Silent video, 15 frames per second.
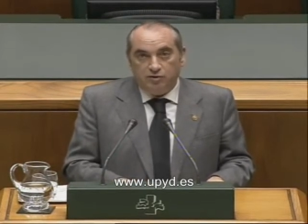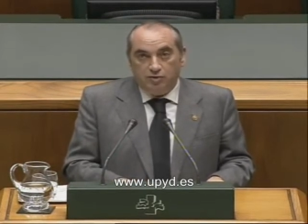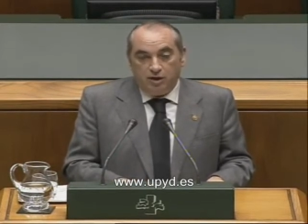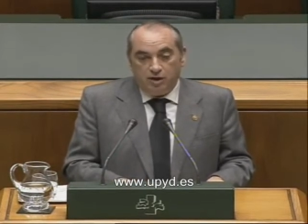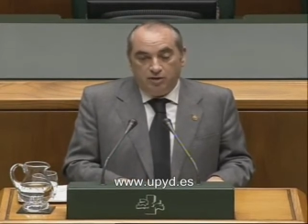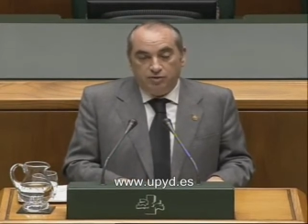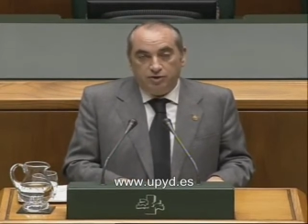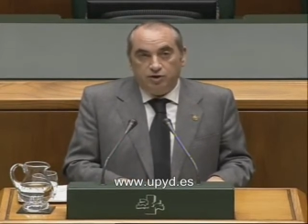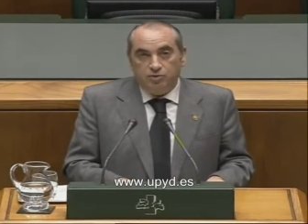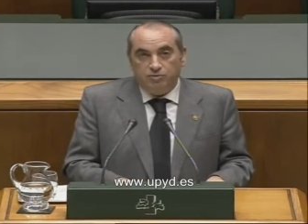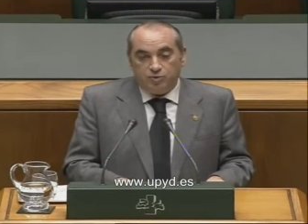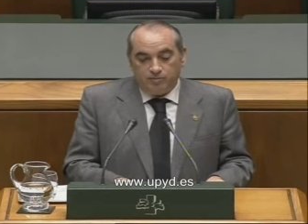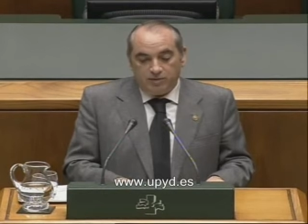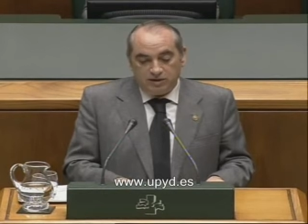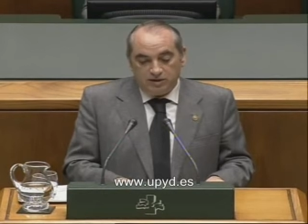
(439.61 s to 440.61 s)
adoptando por
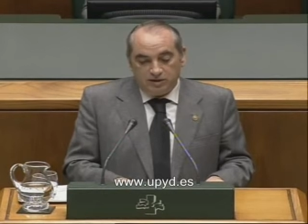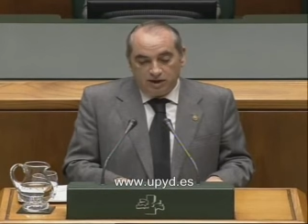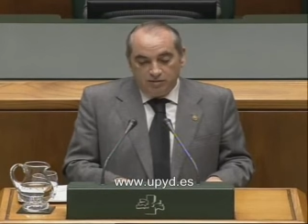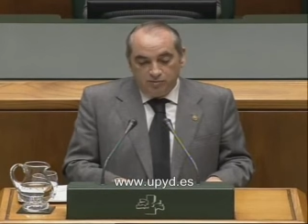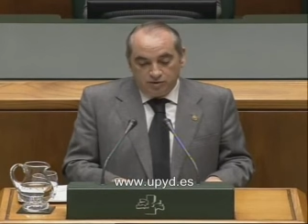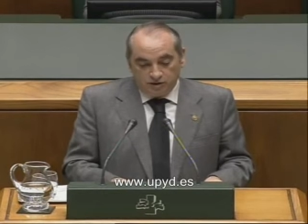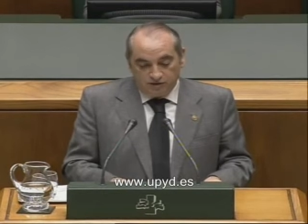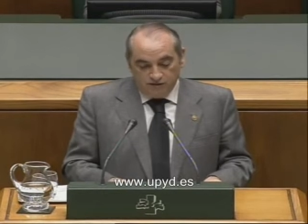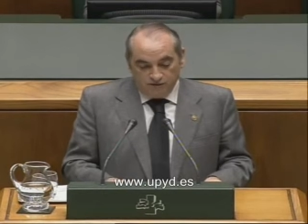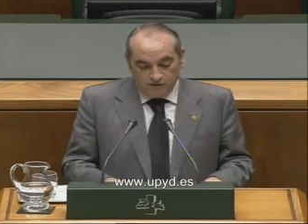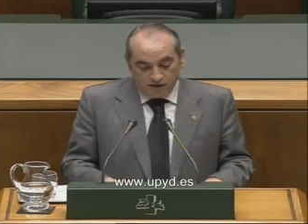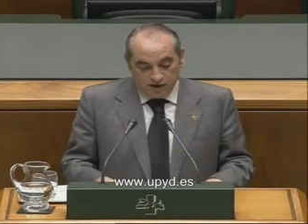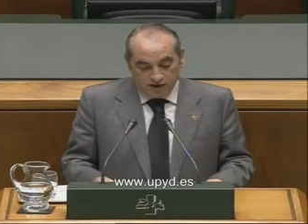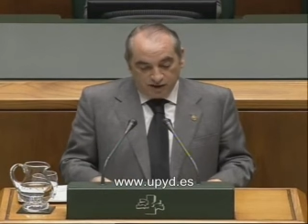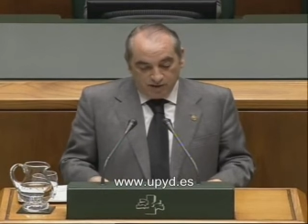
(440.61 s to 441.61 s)
parte de la Diputación Foral
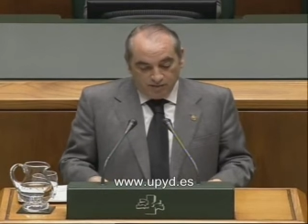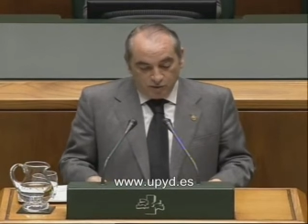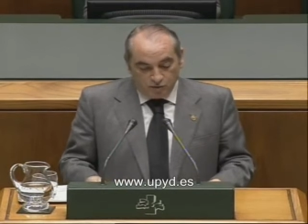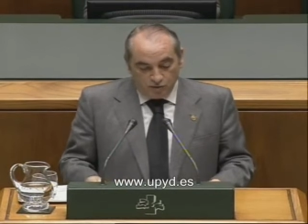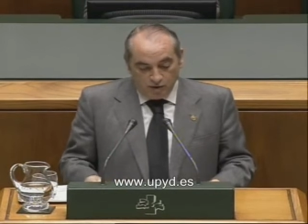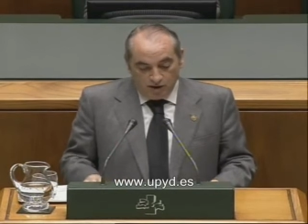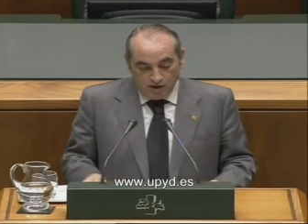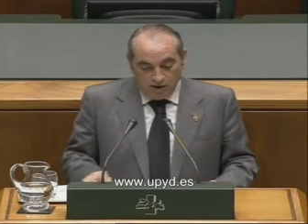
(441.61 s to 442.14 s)
de Guipúzcoa.